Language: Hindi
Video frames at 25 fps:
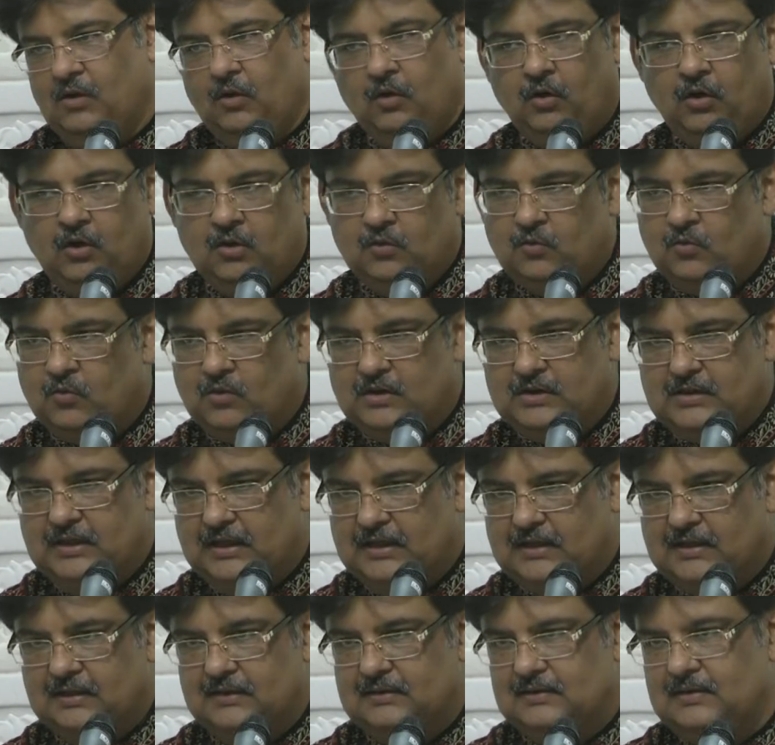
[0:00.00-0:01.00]
और कोई
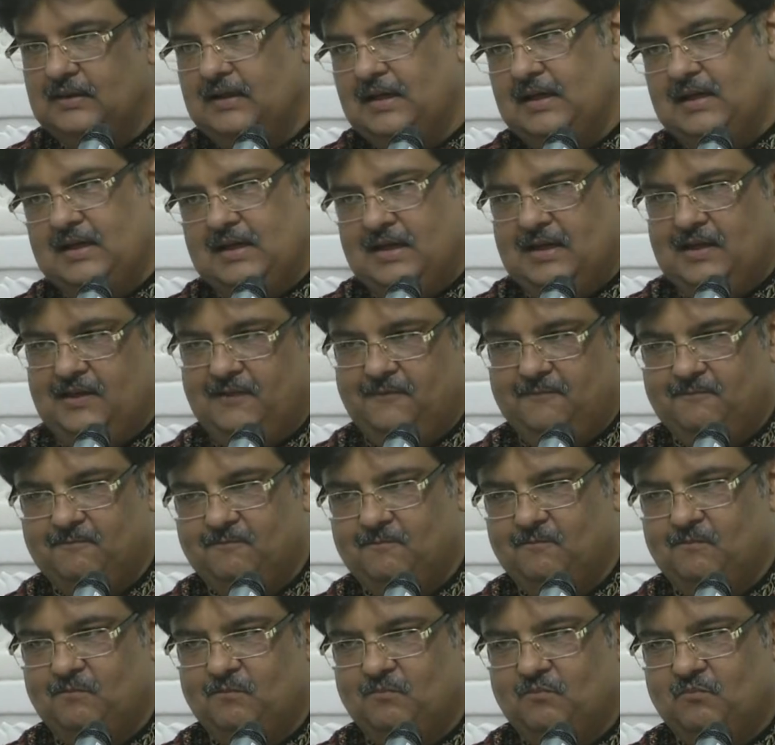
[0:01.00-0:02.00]
दिक्कत नहीं है
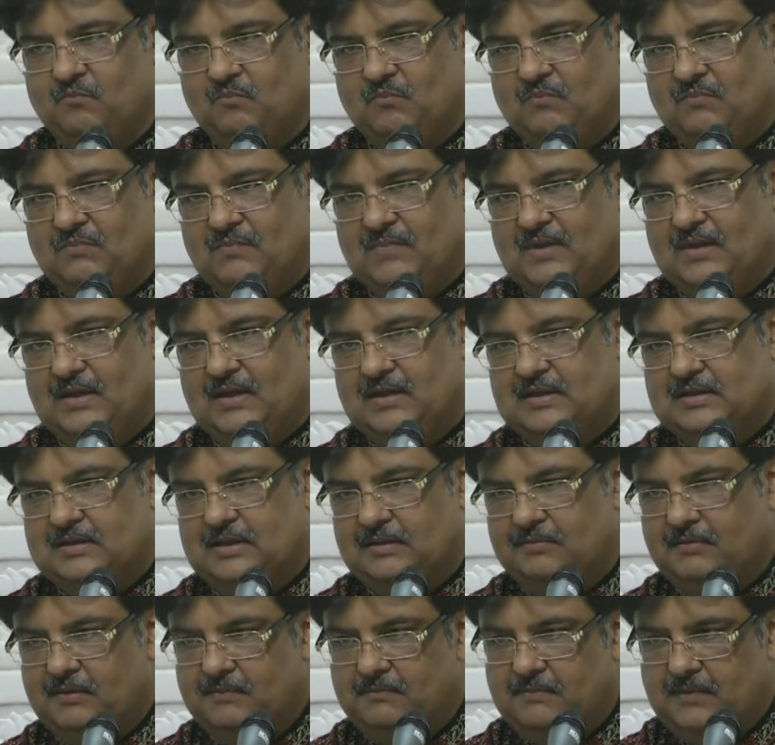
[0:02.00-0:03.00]

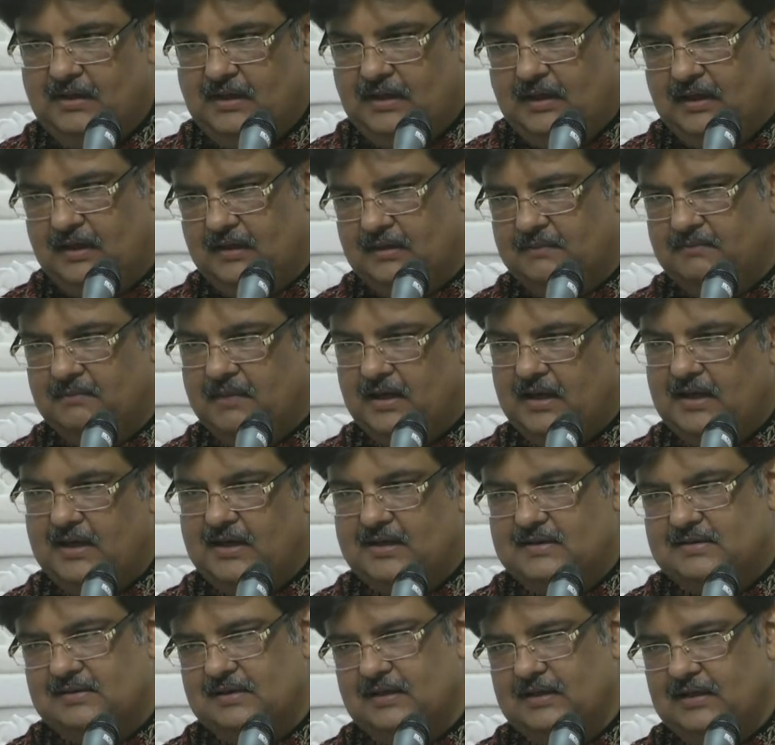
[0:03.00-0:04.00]
जब हम एक
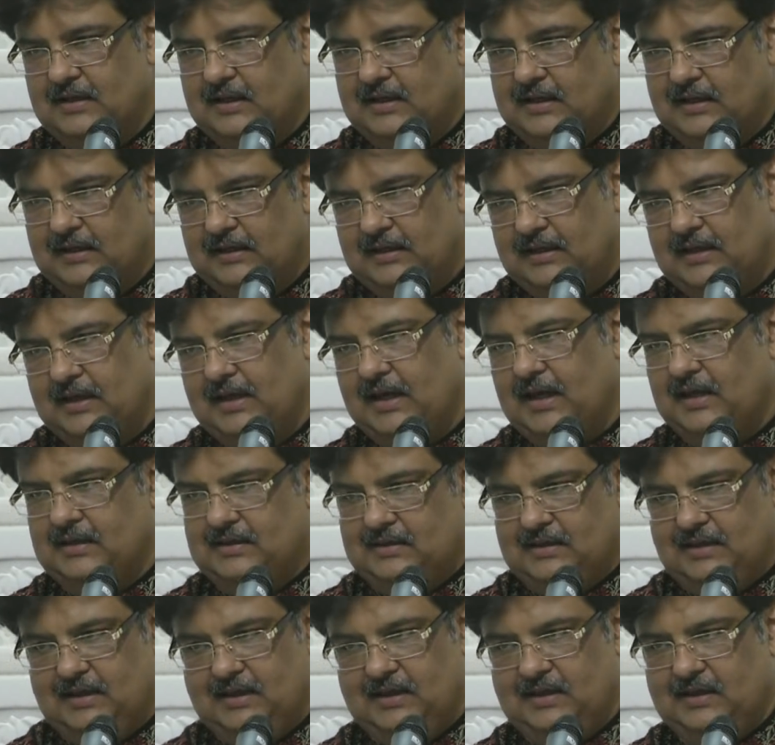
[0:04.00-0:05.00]
माया से निकल के
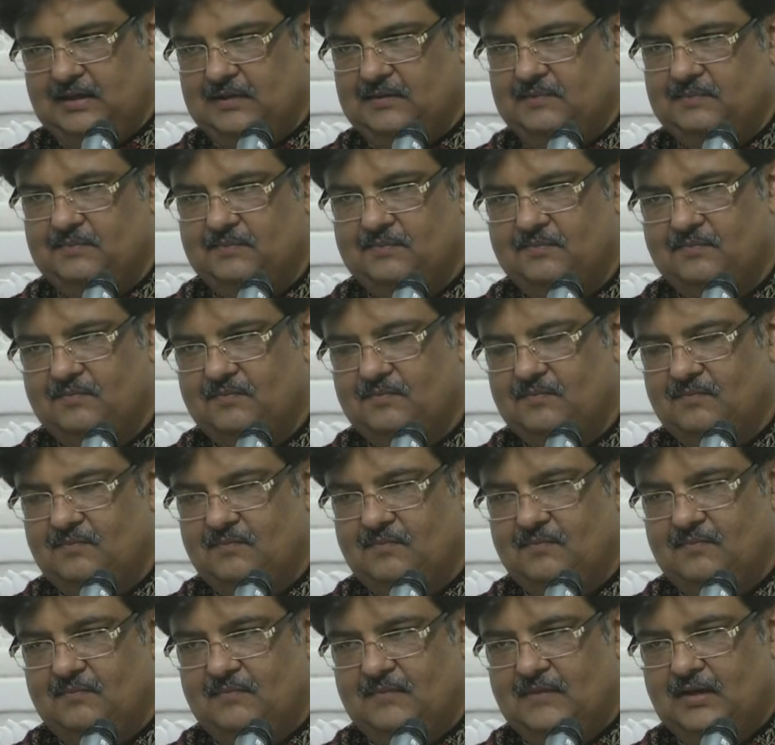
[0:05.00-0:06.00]
आते हैं
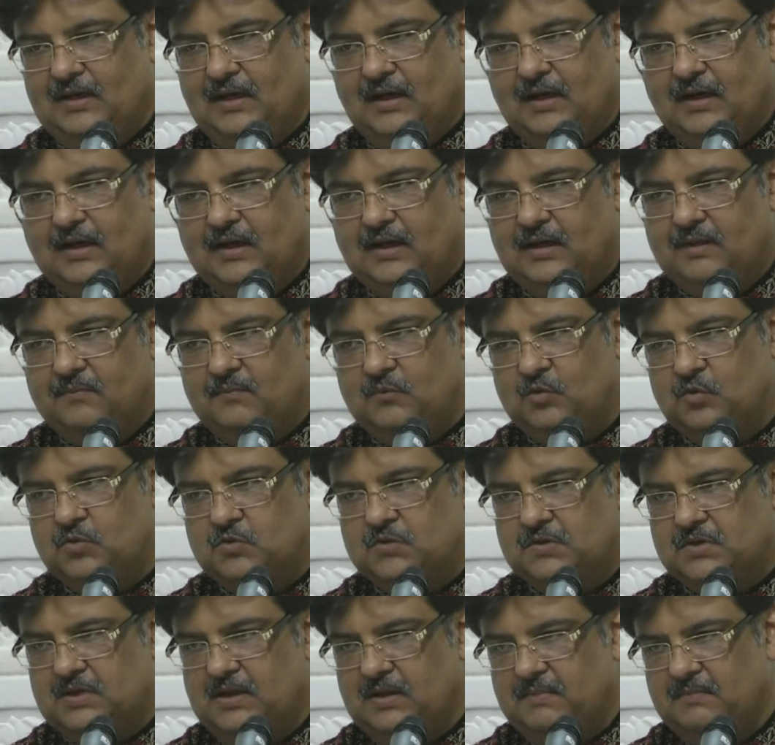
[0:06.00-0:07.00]
अगर हम
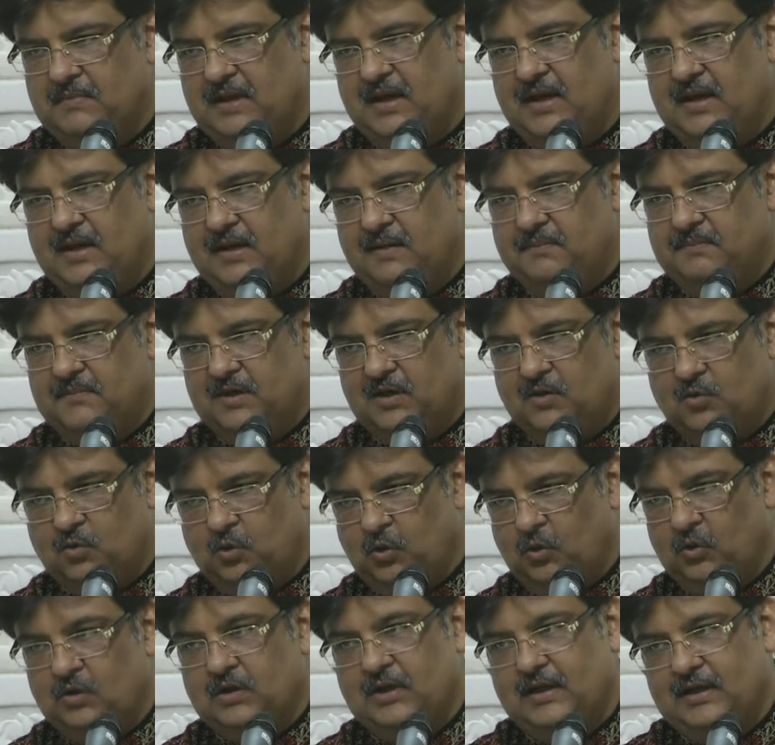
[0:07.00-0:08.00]
दूसरी माया में
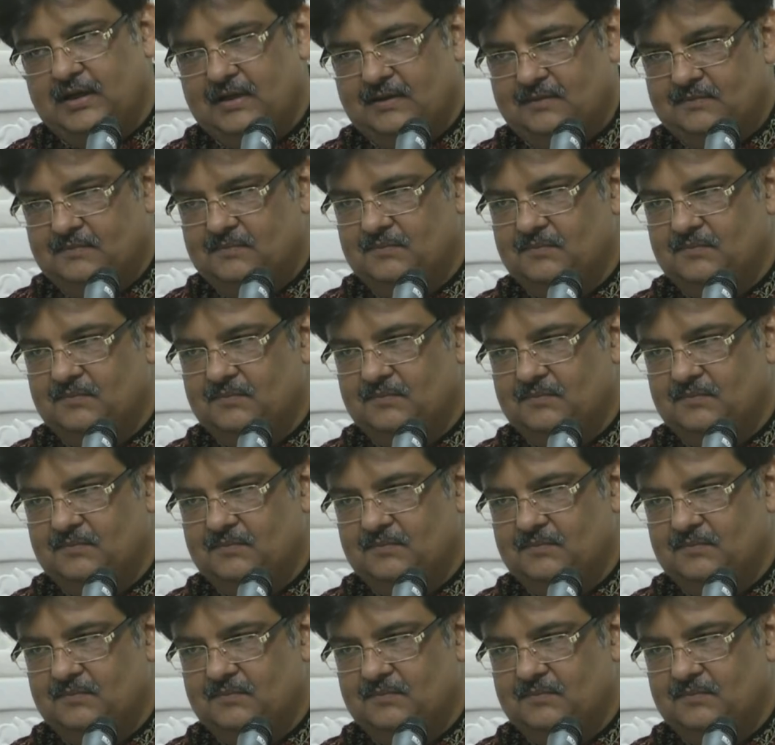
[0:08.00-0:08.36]
खो गए